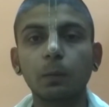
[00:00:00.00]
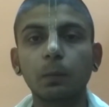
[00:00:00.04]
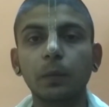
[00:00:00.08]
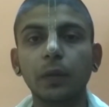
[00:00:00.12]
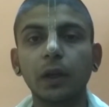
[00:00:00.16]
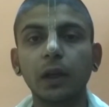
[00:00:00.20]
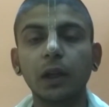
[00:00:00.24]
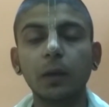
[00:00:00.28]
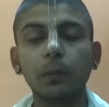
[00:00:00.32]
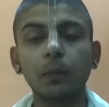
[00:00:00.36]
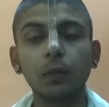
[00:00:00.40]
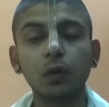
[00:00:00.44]

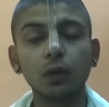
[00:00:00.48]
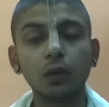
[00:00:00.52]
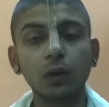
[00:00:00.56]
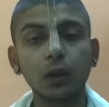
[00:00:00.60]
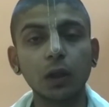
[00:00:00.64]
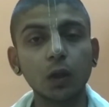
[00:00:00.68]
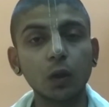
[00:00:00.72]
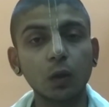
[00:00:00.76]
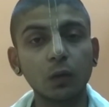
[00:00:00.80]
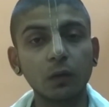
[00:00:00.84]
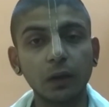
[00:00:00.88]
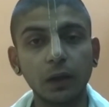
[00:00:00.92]
प्रेमियों
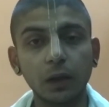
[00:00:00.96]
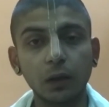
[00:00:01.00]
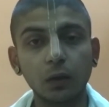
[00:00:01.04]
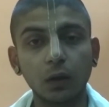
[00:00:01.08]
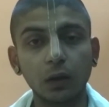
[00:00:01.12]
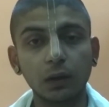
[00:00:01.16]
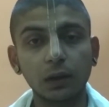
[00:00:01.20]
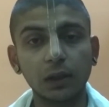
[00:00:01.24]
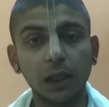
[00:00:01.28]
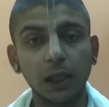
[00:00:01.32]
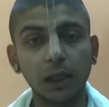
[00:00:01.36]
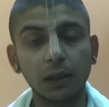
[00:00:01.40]
के जो वेद
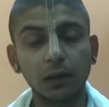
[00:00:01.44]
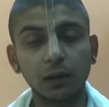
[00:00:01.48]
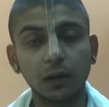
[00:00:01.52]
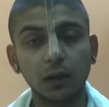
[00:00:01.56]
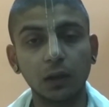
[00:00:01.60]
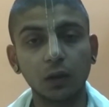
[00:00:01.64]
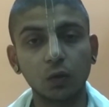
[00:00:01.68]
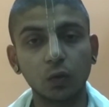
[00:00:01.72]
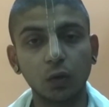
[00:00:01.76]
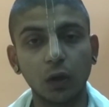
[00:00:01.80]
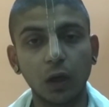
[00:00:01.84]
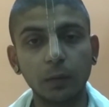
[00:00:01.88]
और
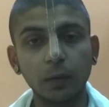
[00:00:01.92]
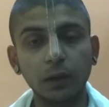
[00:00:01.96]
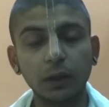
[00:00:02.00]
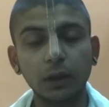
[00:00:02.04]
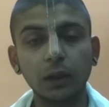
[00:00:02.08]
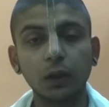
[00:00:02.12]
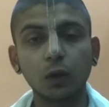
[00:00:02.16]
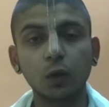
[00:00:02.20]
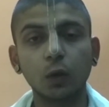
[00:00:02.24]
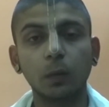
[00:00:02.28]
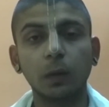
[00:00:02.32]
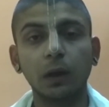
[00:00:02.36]
शास्त्र हैं स्वामी
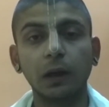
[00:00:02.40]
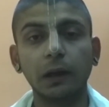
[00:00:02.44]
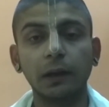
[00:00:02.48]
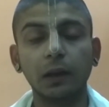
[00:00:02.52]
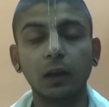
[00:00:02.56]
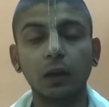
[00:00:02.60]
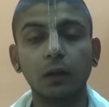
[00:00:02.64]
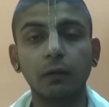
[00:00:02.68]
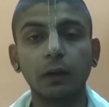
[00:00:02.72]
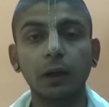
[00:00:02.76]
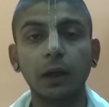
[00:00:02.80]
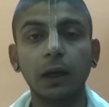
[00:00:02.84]
जी की
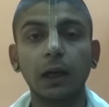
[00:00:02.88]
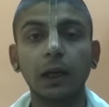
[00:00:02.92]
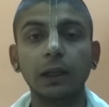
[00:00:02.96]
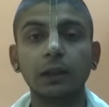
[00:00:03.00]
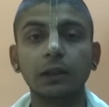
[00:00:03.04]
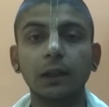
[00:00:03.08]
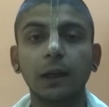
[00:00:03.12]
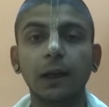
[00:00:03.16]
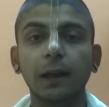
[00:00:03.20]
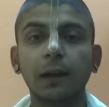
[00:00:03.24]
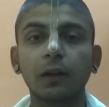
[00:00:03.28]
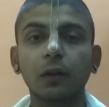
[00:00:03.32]
उपासना वह
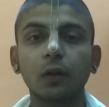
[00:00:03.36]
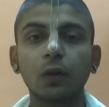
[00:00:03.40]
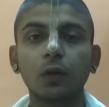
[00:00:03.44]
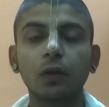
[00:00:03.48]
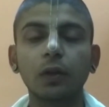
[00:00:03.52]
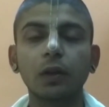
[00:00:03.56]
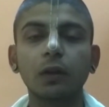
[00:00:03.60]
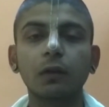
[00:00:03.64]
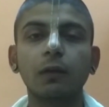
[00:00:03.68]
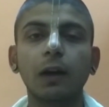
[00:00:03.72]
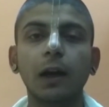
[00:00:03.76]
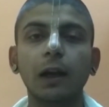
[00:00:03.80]

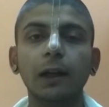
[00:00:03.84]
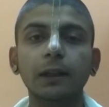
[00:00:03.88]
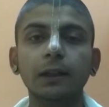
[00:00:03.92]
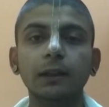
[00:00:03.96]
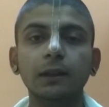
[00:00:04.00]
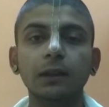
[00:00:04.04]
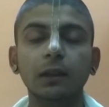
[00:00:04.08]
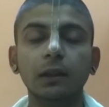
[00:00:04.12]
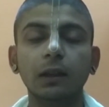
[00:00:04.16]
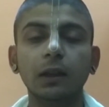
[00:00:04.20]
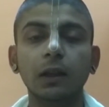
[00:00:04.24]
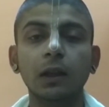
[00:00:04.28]
आचार्यों की
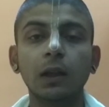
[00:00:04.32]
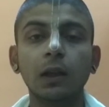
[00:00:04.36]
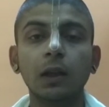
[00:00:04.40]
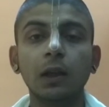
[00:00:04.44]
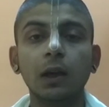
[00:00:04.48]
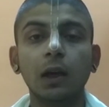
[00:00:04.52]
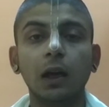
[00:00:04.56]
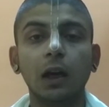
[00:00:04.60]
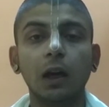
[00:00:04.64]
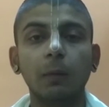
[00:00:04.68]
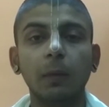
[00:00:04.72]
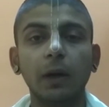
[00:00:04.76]
वाणी है
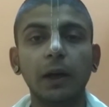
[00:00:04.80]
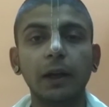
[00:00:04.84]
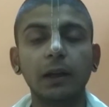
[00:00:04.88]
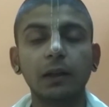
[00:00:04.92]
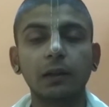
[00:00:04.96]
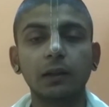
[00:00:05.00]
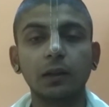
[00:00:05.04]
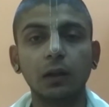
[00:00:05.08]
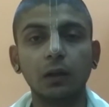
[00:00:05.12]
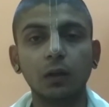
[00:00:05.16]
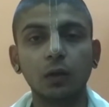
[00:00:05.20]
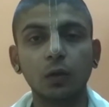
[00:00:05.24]

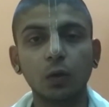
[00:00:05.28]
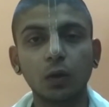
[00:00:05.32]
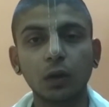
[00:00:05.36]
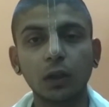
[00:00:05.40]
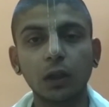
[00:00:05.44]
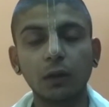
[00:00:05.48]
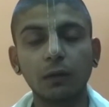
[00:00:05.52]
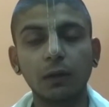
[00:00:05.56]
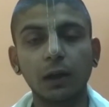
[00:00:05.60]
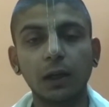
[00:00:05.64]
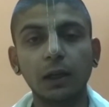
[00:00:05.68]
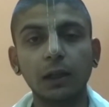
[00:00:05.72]
हमारे संतों
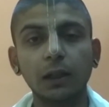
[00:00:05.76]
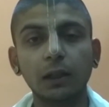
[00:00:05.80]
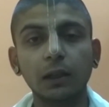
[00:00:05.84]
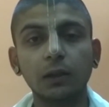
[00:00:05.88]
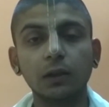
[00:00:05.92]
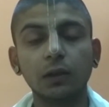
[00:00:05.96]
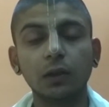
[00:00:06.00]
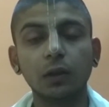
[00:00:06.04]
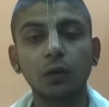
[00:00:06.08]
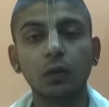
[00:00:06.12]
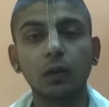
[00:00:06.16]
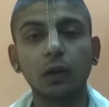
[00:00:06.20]
की
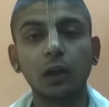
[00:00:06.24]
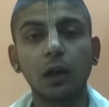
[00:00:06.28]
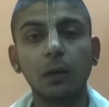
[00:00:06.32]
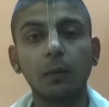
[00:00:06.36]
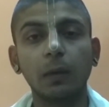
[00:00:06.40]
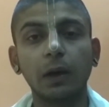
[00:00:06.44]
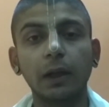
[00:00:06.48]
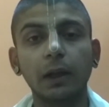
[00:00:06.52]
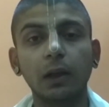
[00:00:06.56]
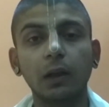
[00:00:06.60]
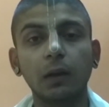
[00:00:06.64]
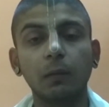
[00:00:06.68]
वाणी जिन्होंने
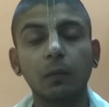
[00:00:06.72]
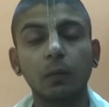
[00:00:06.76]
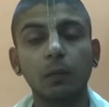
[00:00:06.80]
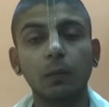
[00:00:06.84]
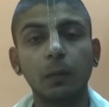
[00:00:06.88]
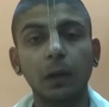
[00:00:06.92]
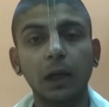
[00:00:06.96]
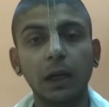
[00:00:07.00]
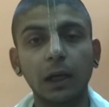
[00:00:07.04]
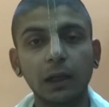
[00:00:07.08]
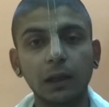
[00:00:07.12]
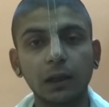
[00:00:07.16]
हमारे
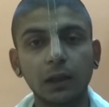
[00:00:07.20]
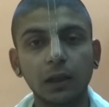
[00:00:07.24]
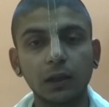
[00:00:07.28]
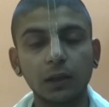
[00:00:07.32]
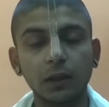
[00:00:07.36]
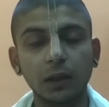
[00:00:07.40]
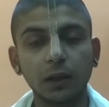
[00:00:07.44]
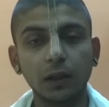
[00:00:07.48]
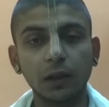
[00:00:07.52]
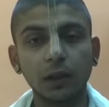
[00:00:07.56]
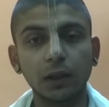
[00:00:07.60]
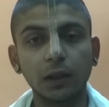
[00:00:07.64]

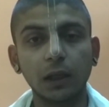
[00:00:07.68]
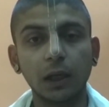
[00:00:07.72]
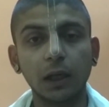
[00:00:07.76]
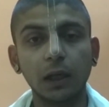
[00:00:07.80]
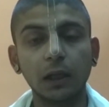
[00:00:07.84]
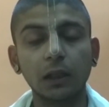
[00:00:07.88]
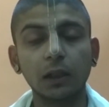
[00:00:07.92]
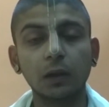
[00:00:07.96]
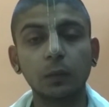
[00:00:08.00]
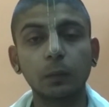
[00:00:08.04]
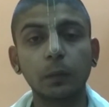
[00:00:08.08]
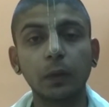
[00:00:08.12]
मार्गदर्शन किया
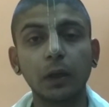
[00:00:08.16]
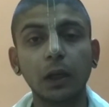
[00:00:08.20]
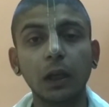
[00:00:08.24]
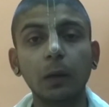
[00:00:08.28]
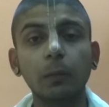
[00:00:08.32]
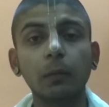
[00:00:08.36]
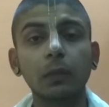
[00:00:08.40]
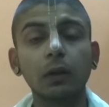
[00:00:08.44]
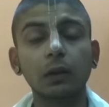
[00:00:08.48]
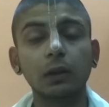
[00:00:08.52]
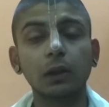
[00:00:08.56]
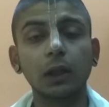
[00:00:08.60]
इस
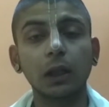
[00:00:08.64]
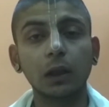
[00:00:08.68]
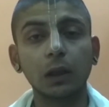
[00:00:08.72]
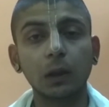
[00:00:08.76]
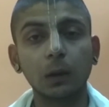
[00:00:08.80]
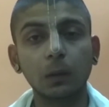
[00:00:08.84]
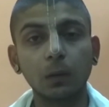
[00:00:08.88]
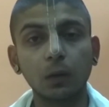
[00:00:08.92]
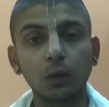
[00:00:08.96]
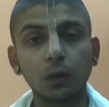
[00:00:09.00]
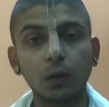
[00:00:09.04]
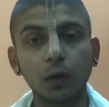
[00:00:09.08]
प्रेम
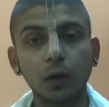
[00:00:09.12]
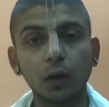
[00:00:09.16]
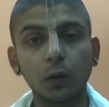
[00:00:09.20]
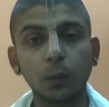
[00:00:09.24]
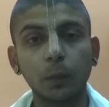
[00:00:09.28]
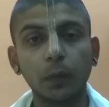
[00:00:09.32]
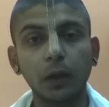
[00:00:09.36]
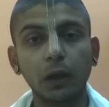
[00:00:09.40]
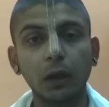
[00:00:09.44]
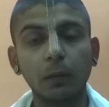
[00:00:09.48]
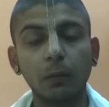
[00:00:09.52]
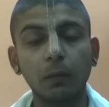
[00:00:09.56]
तत्व को इस
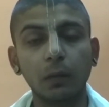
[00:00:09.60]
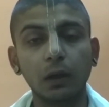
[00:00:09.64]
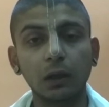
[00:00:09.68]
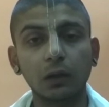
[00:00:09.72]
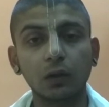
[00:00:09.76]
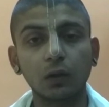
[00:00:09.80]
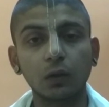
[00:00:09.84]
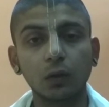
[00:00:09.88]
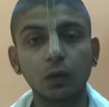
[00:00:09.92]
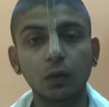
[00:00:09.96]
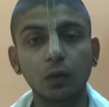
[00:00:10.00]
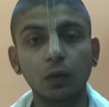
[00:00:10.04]
प्रेम
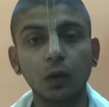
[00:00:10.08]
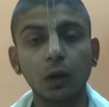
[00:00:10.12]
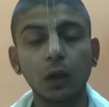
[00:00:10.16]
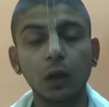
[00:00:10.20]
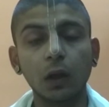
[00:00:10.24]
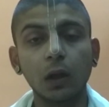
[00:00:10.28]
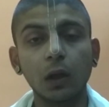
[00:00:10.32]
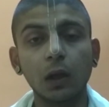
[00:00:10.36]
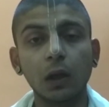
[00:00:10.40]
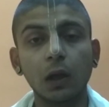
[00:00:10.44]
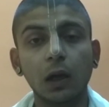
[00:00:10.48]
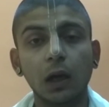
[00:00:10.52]
रस को
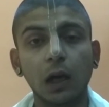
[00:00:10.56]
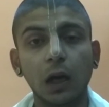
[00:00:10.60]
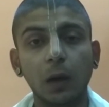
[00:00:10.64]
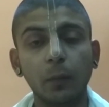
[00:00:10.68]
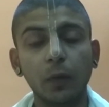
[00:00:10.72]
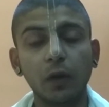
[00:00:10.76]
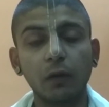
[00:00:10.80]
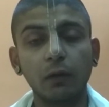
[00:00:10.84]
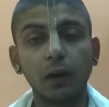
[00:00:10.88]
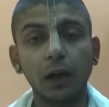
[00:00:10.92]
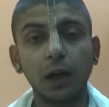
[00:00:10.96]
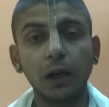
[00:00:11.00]

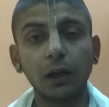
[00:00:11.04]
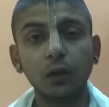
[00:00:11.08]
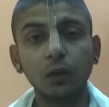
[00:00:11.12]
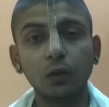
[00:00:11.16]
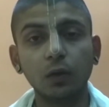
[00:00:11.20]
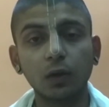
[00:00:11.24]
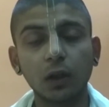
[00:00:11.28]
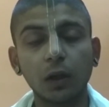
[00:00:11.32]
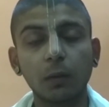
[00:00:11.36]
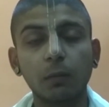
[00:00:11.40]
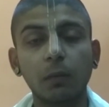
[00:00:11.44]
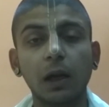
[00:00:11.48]
हमें
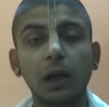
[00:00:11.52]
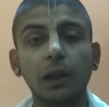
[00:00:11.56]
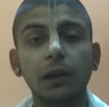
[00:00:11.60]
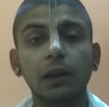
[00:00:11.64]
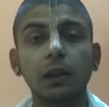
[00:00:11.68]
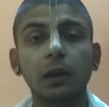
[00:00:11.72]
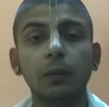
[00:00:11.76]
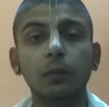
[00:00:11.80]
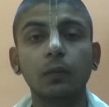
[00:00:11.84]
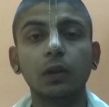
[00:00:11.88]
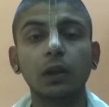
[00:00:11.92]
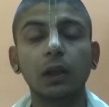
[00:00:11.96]
वाणियों के
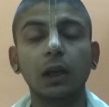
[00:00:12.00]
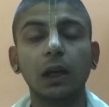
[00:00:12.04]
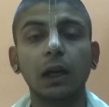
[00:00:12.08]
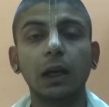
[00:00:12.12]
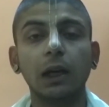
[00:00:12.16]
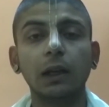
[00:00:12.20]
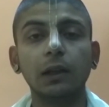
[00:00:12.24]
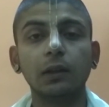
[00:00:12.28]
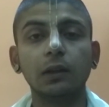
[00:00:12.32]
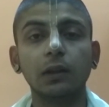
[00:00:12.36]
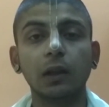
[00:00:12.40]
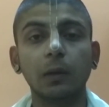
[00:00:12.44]
माध्यम से
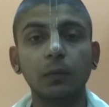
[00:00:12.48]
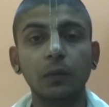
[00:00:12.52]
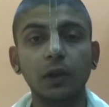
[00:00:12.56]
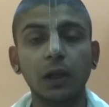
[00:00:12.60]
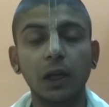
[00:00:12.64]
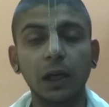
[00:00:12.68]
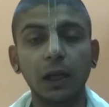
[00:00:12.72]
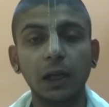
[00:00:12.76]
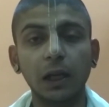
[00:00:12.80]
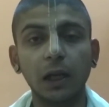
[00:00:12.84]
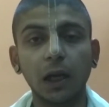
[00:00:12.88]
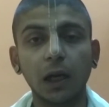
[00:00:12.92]
आज
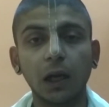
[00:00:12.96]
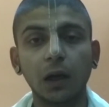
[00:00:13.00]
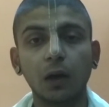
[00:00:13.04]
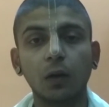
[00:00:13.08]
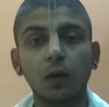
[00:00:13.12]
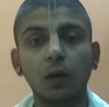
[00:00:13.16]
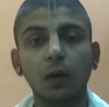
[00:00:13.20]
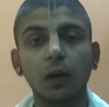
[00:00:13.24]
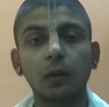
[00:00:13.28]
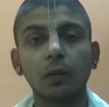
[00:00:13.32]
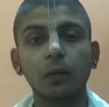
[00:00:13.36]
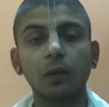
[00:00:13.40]
समझाया
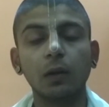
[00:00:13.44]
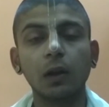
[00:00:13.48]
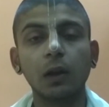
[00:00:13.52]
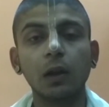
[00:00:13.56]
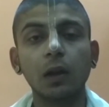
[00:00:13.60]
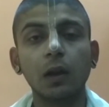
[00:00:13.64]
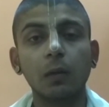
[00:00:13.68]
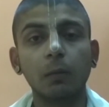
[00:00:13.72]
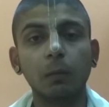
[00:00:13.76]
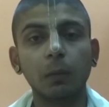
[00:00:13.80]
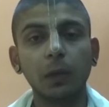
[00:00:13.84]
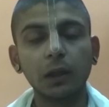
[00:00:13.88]
और
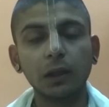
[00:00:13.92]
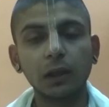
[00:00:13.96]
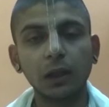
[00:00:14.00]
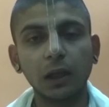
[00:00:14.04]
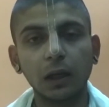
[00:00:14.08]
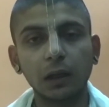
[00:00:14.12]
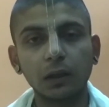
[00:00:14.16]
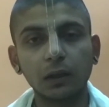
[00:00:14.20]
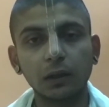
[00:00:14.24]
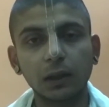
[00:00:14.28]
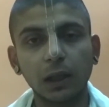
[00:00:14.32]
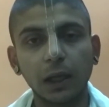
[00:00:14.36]
बस
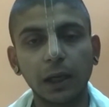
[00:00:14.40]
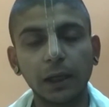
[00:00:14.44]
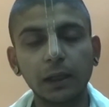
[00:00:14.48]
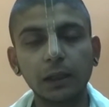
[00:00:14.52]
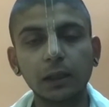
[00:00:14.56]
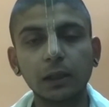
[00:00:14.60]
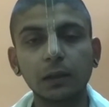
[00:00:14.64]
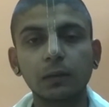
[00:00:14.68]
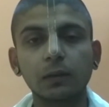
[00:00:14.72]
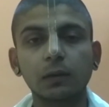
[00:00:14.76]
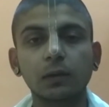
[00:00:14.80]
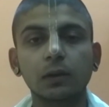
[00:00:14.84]
सारी